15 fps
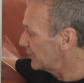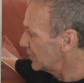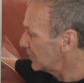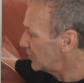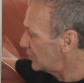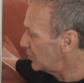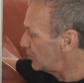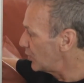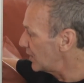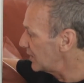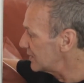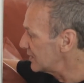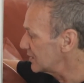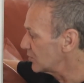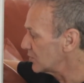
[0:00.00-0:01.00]
moins
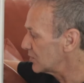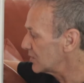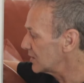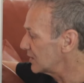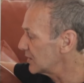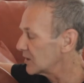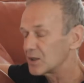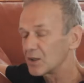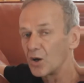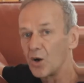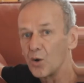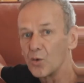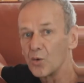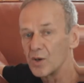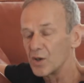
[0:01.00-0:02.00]
racine de 5 en
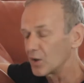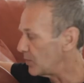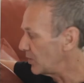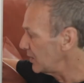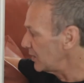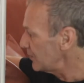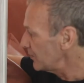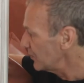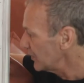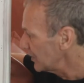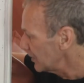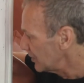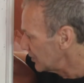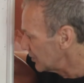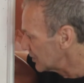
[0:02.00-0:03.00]
haut et en bas,
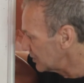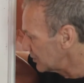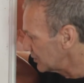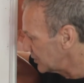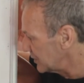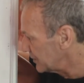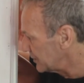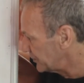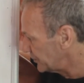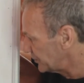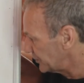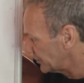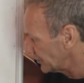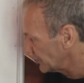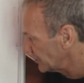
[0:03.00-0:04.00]
donc ça fait
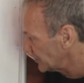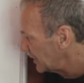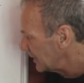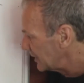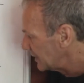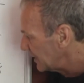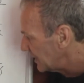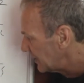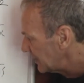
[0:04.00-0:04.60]
égal